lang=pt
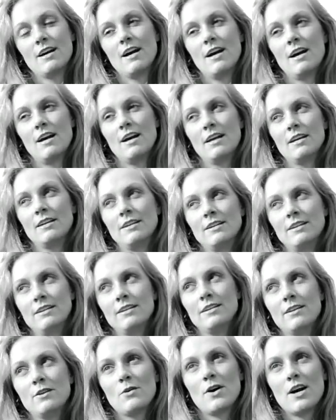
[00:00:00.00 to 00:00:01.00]

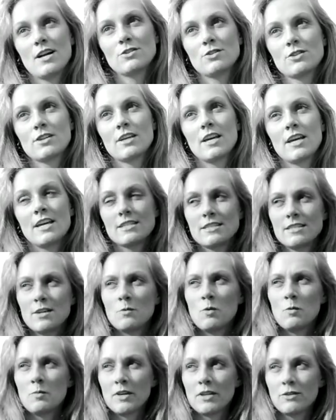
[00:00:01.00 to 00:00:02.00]
Aí eu acho que esse é
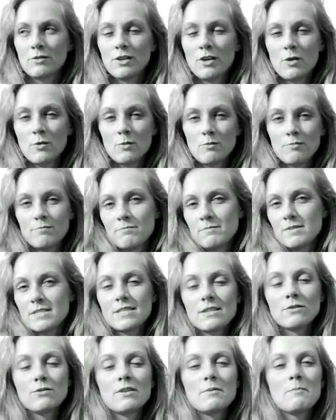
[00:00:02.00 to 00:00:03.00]
o momento que eu me
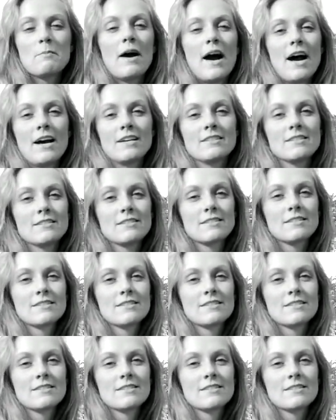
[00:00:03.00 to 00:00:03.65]
sinto em paz.